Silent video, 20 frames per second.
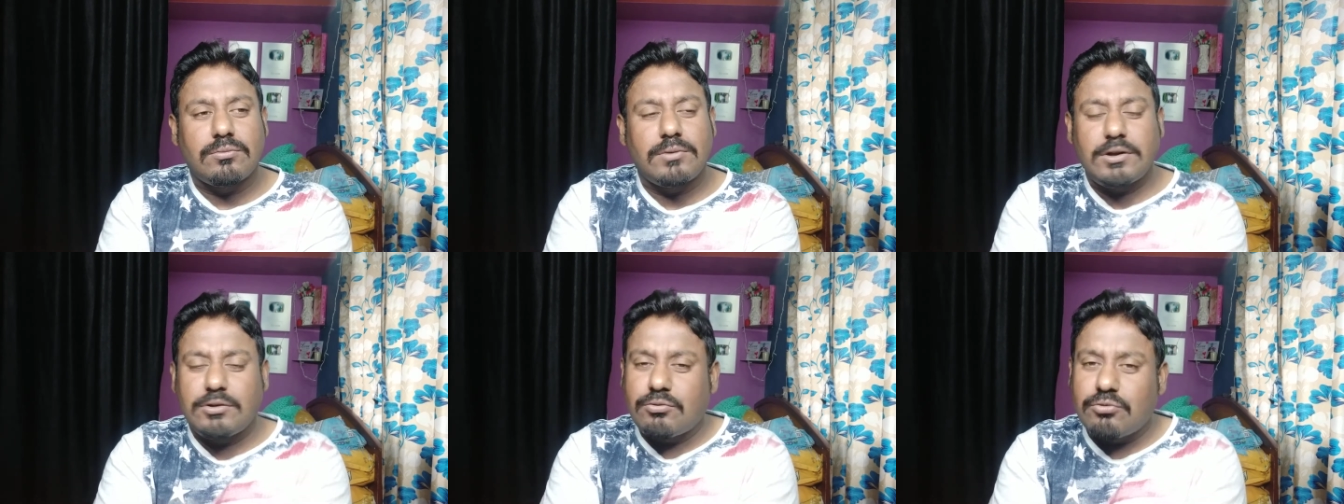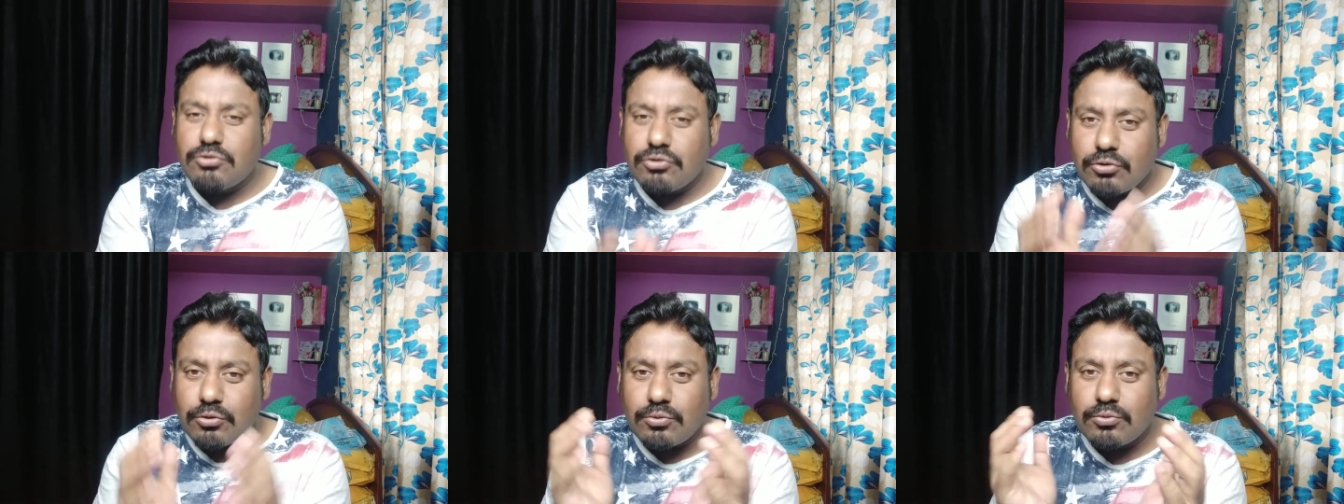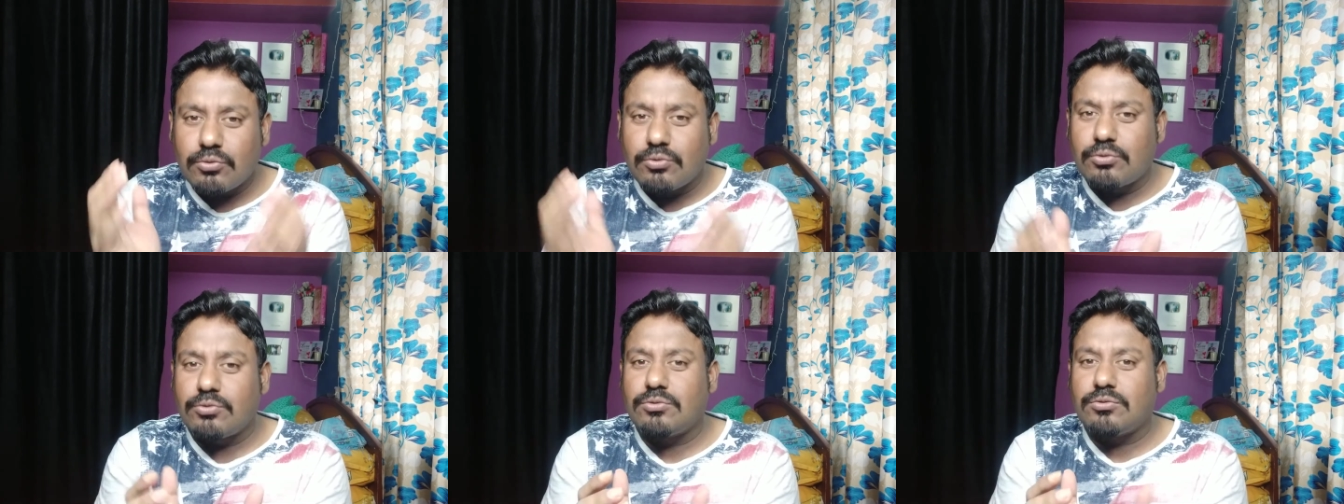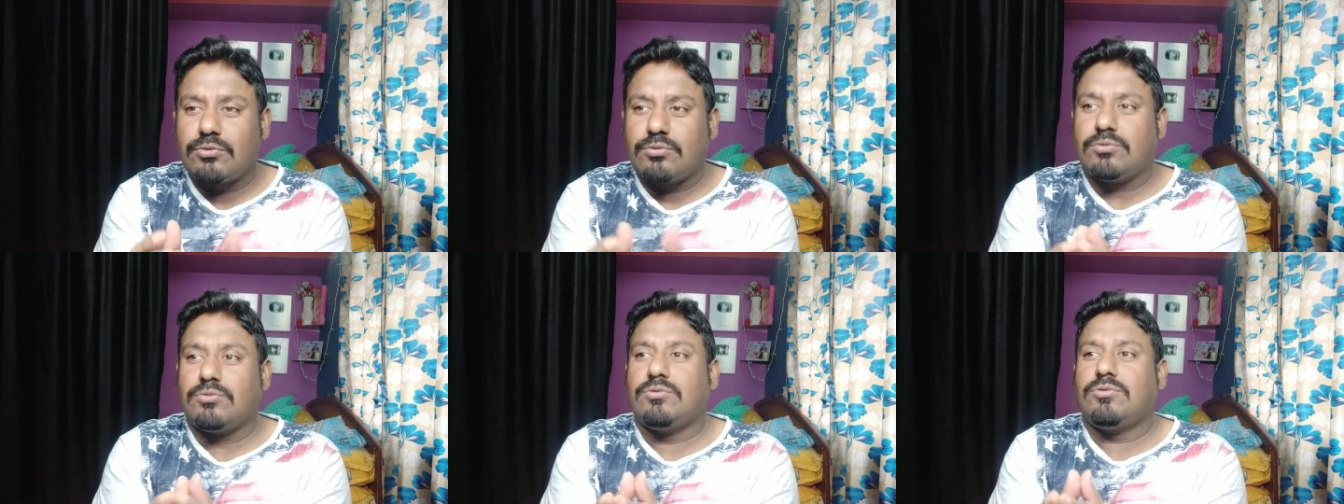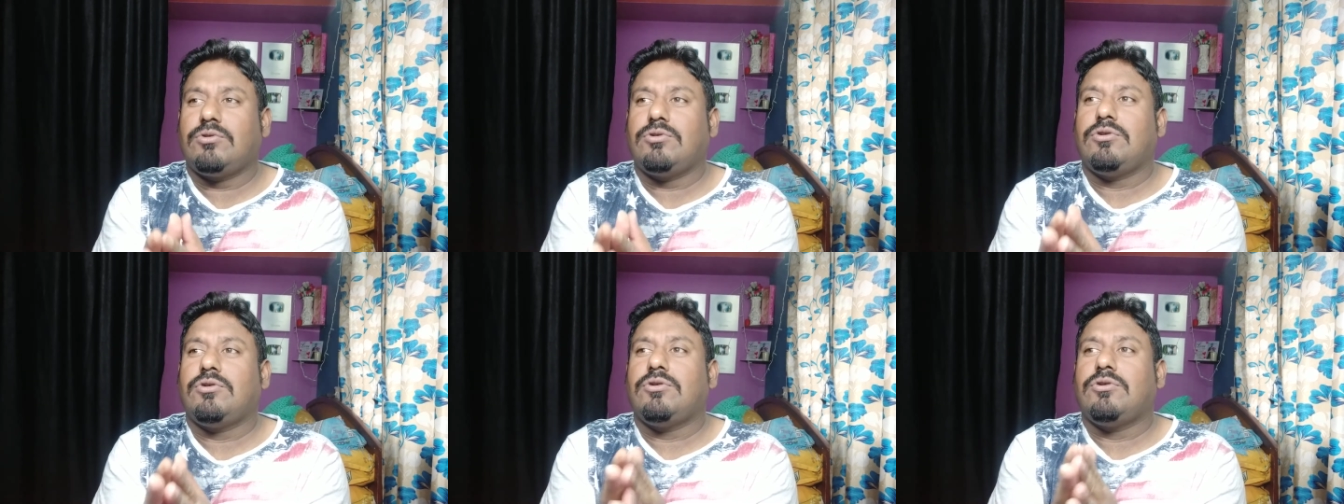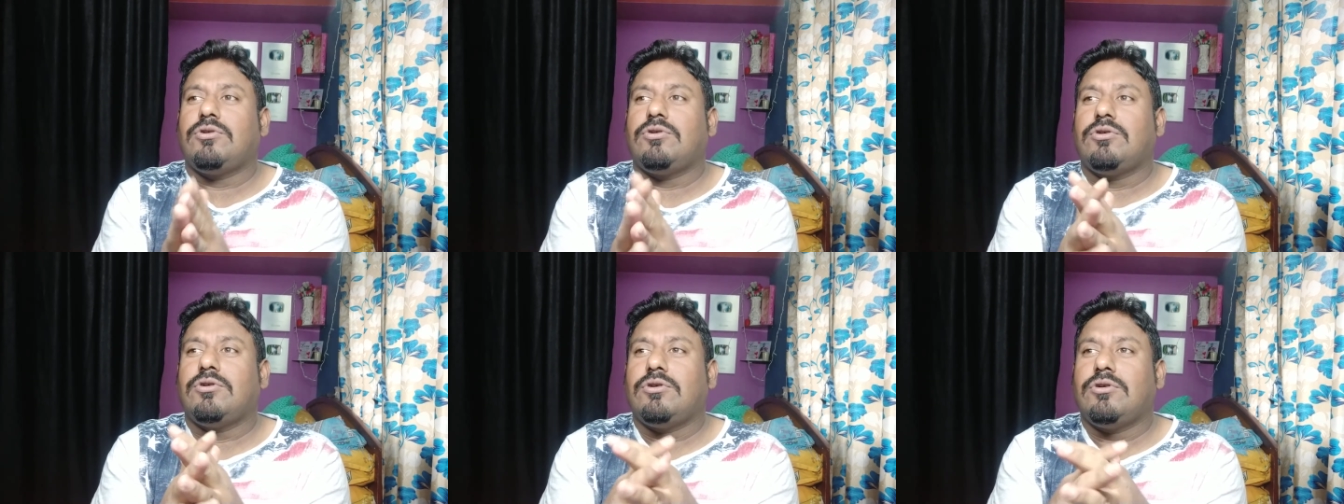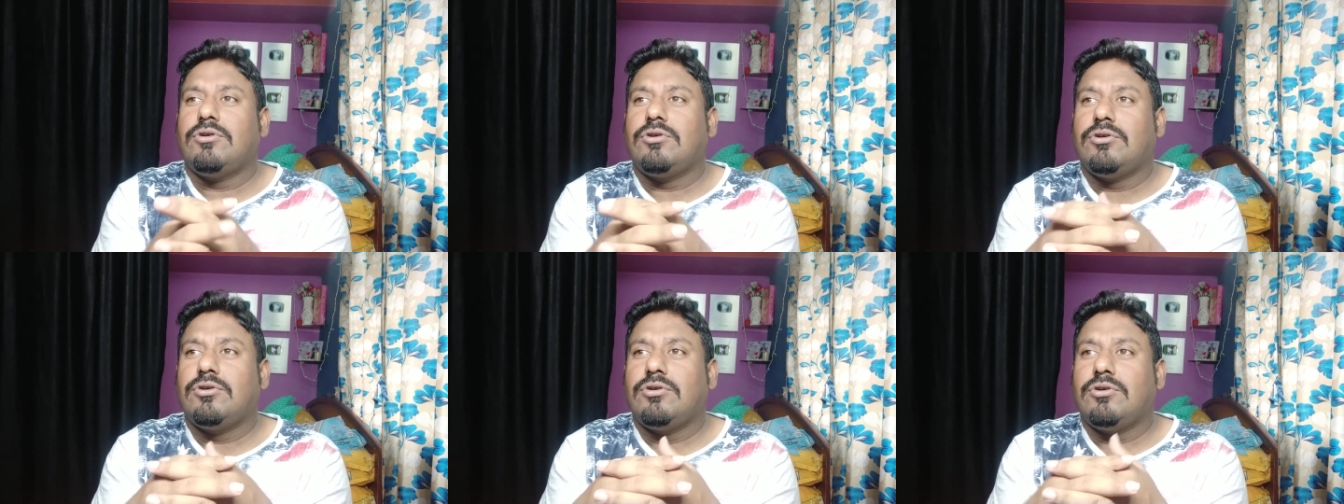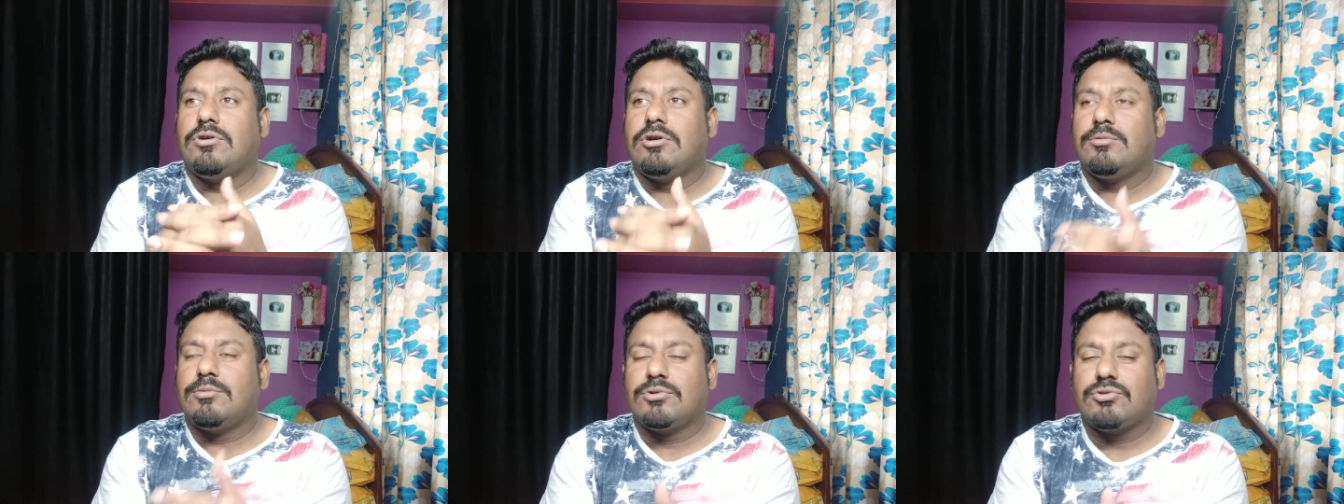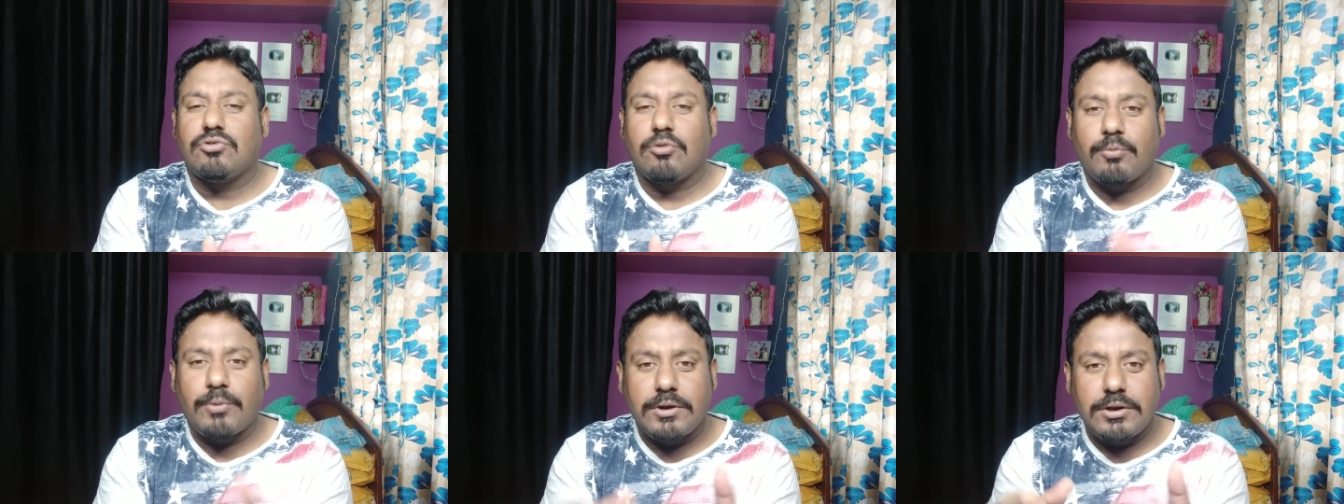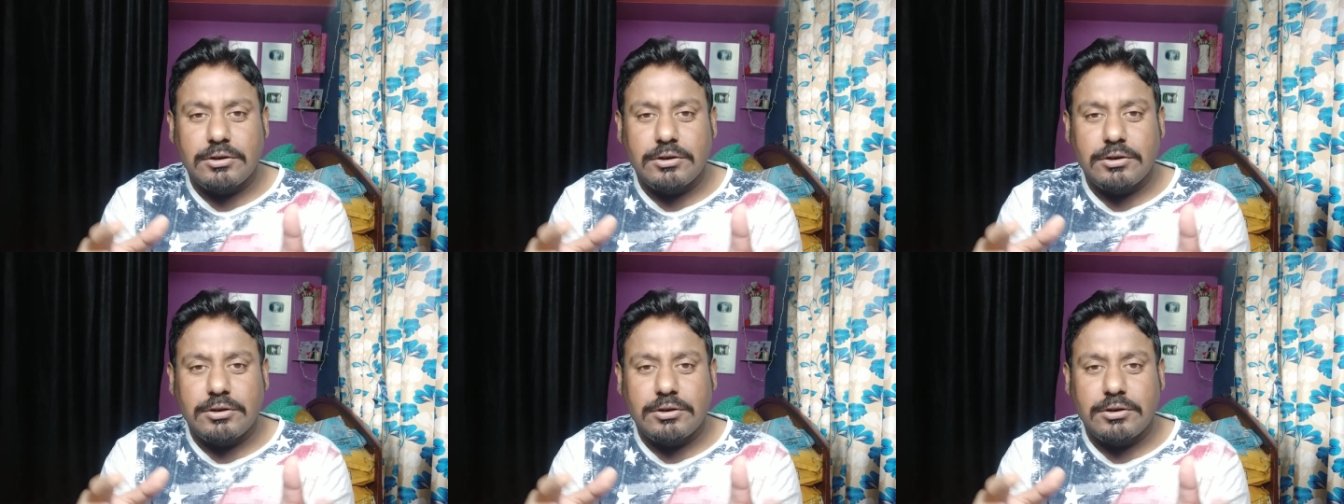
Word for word: একটু ছোট হতো আমরা সবাই